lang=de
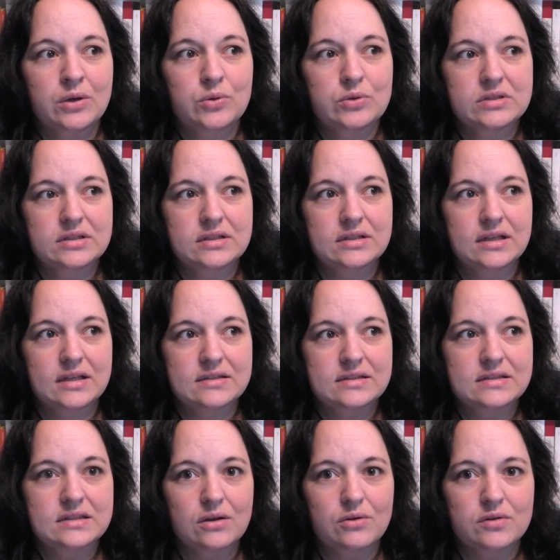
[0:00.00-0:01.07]
Und es
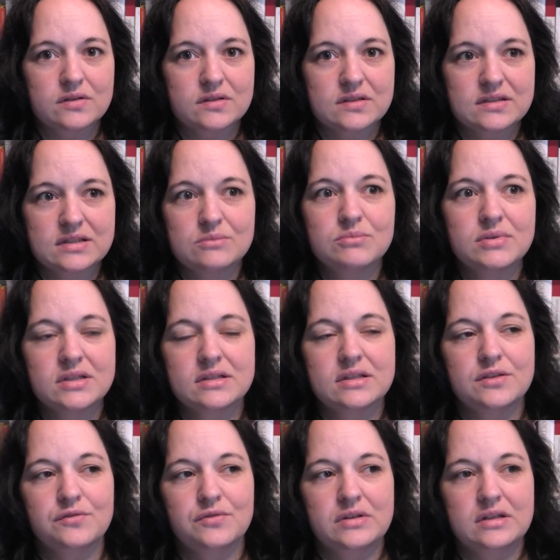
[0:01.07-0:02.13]
ist auch
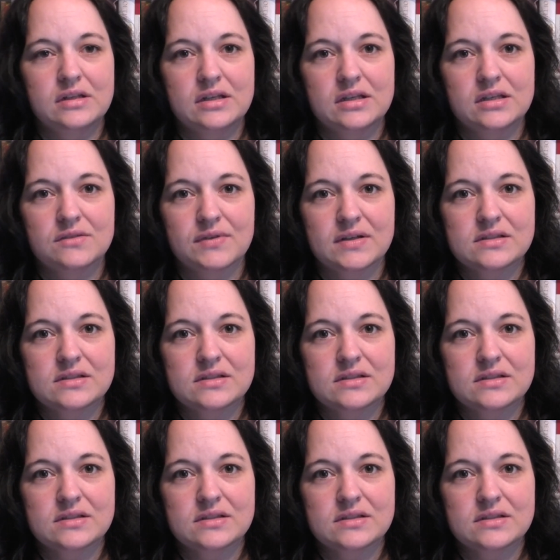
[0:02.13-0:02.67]
sinnbildlich, finde ich,